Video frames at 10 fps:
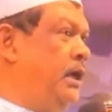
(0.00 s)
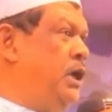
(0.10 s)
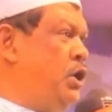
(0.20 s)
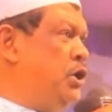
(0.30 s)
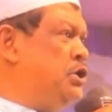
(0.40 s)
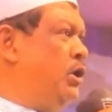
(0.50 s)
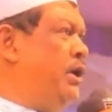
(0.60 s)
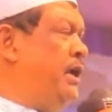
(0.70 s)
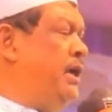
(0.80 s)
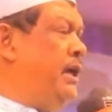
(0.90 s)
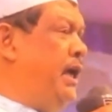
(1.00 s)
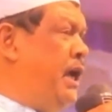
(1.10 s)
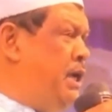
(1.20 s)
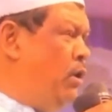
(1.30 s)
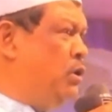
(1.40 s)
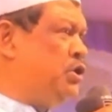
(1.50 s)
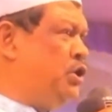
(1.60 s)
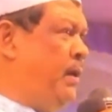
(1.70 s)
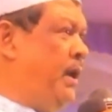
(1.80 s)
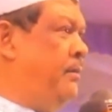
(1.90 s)
এই অঞ্চলে এই
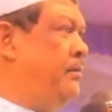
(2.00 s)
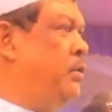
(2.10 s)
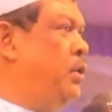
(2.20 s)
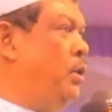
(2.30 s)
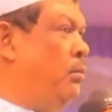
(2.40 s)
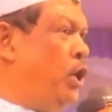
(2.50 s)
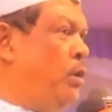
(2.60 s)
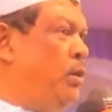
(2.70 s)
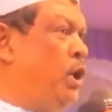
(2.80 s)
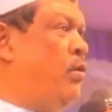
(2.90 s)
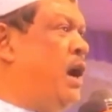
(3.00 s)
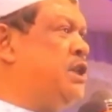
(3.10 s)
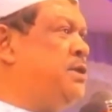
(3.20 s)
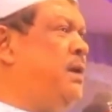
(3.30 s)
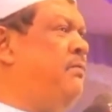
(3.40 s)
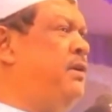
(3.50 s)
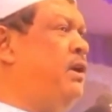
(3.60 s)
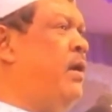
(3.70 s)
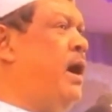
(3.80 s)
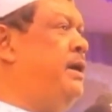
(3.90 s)
মৌসুমে বড় বড় ওয়াজ
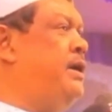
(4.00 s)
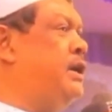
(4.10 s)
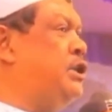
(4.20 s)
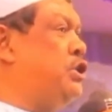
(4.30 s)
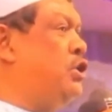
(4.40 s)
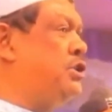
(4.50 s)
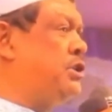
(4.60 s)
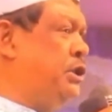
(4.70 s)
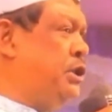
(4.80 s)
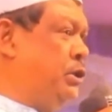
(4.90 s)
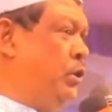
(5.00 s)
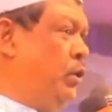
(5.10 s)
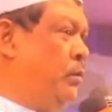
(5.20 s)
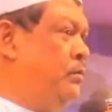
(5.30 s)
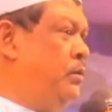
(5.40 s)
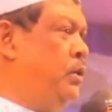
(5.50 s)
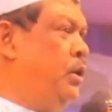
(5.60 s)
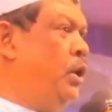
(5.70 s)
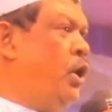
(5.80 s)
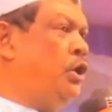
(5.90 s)
মাহফিল হওয়া এটা একটা সংস্কৃতি ছিল
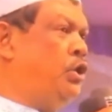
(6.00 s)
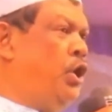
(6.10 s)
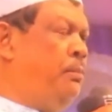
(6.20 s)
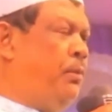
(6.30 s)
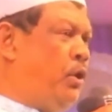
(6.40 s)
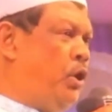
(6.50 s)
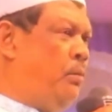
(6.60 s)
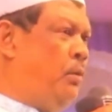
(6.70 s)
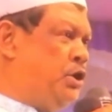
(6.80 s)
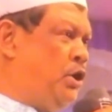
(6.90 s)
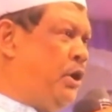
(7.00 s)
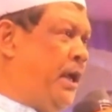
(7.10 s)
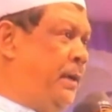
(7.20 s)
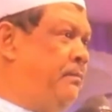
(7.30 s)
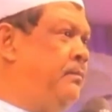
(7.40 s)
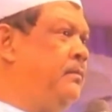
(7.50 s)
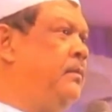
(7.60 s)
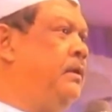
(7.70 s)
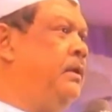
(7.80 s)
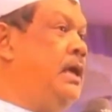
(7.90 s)
গত পনেরো বছরে
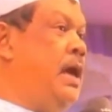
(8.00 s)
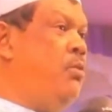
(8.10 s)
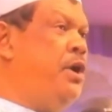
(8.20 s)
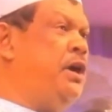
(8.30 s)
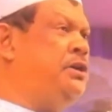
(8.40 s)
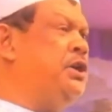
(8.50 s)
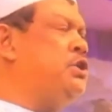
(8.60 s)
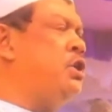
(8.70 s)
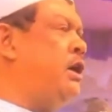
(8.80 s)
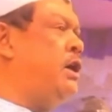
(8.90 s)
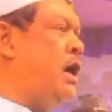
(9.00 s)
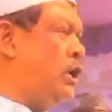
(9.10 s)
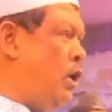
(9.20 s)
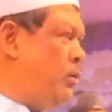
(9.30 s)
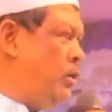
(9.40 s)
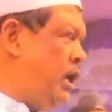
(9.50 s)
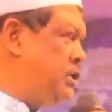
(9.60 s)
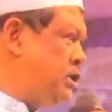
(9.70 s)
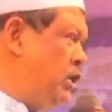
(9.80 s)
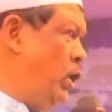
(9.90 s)
এমন একটি সরকার
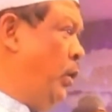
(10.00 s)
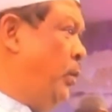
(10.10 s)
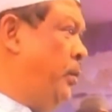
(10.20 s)
ক্ষমতায় ছিল